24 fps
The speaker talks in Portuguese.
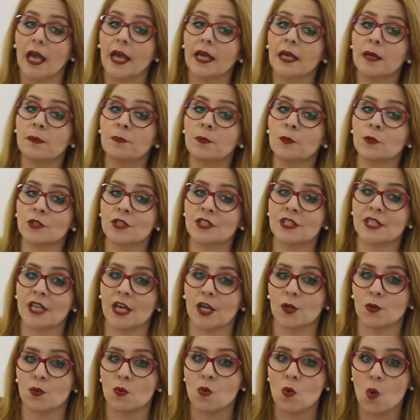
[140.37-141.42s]
E por
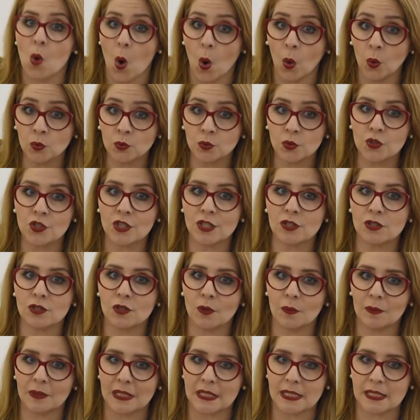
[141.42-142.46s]
ser um conto de
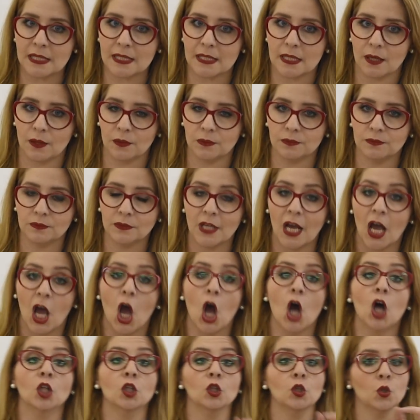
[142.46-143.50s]
assombração,
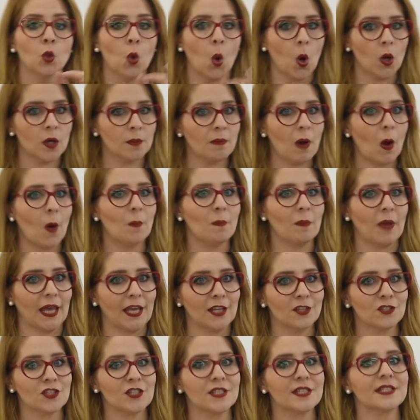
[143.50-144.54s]

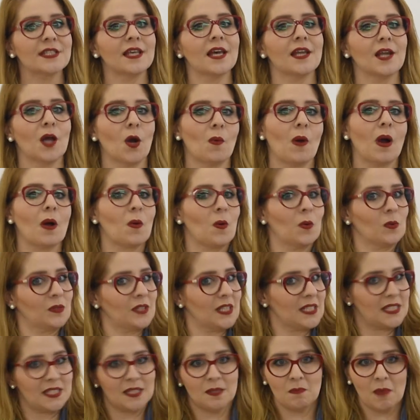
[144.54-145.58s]
normalmente serão
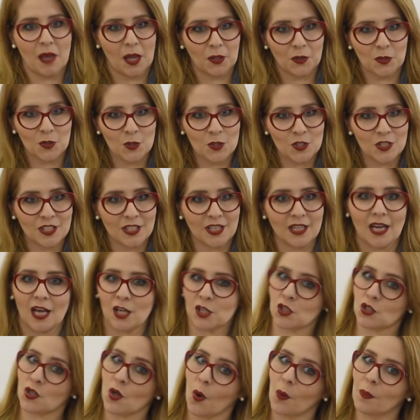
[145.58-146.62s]
acontecimentos que
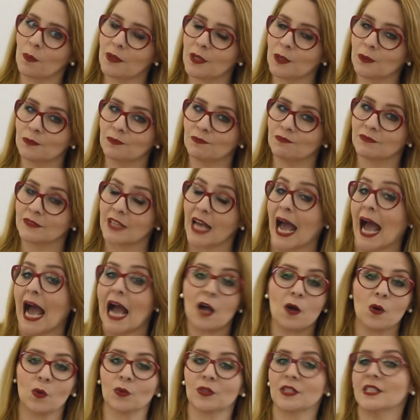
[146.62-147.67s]
assombram,
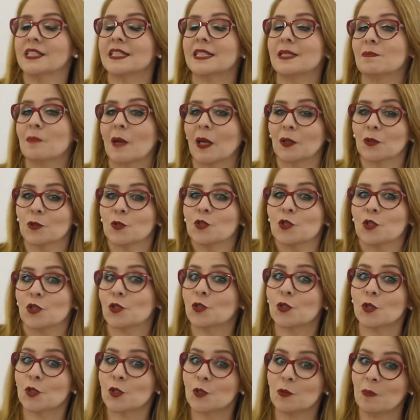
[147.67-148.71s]
acontecimentos de
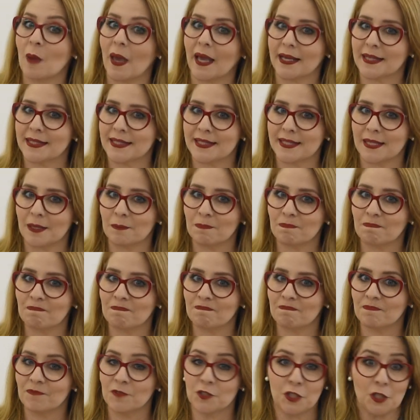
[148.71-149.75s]
suspense,
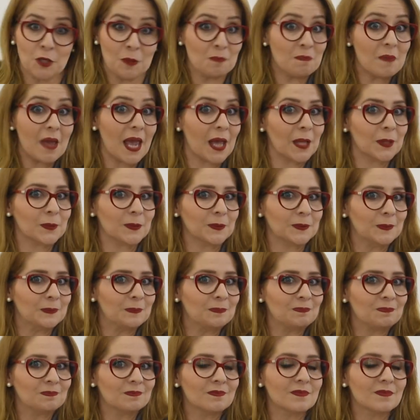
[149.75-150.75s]
de medo